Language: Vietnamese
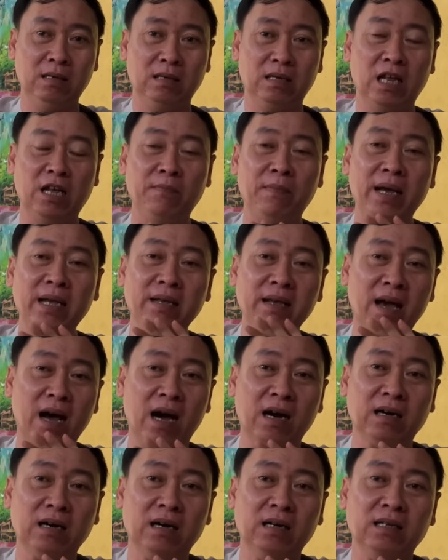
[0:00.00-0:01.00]
thì bây
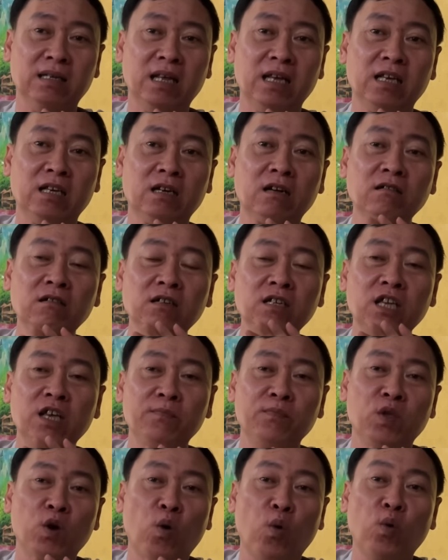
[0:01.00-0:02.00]
giờ á, thì cứ
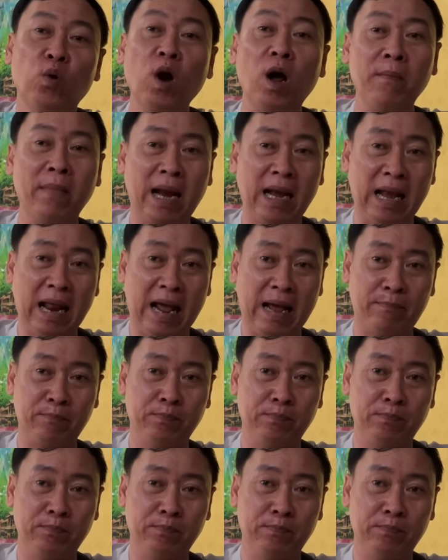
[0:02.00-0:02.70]
nhiệm vụ đó mà làm